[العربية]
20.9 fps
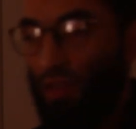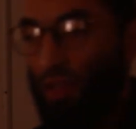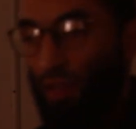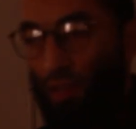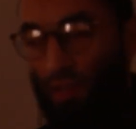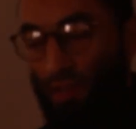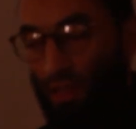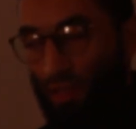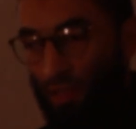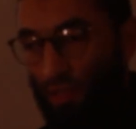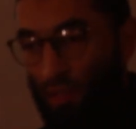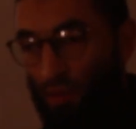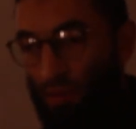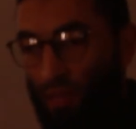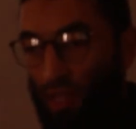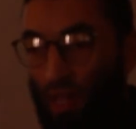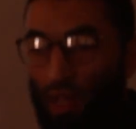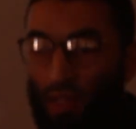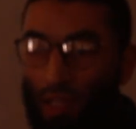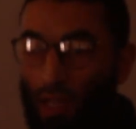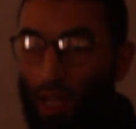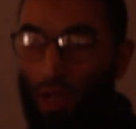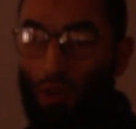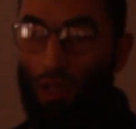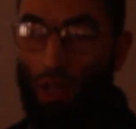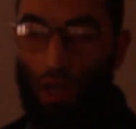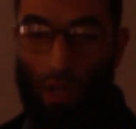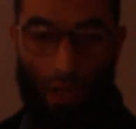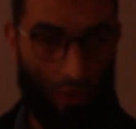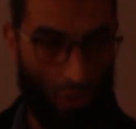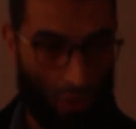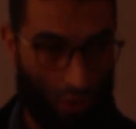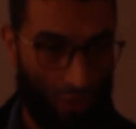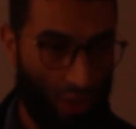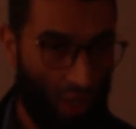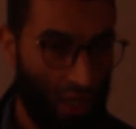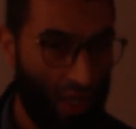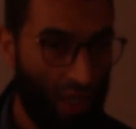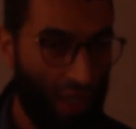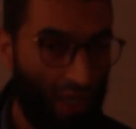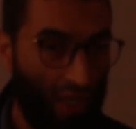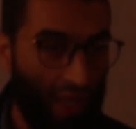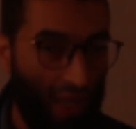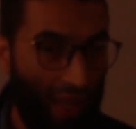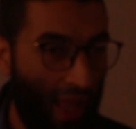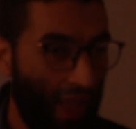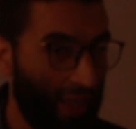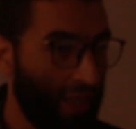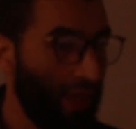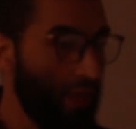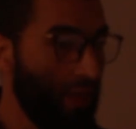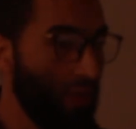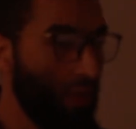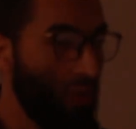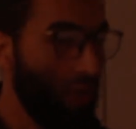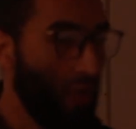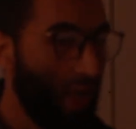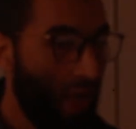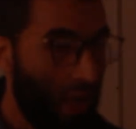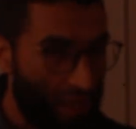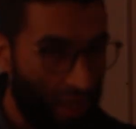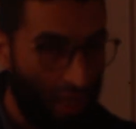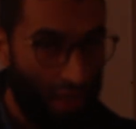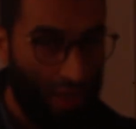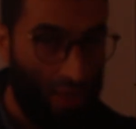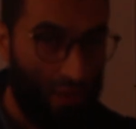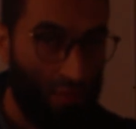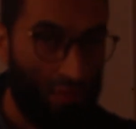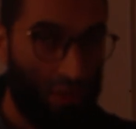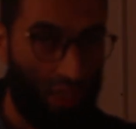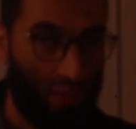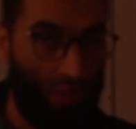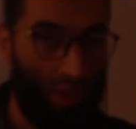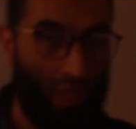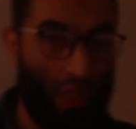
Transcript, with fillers: الديسكس بتاعتك او الاي او الحاجات دي كلها صح مش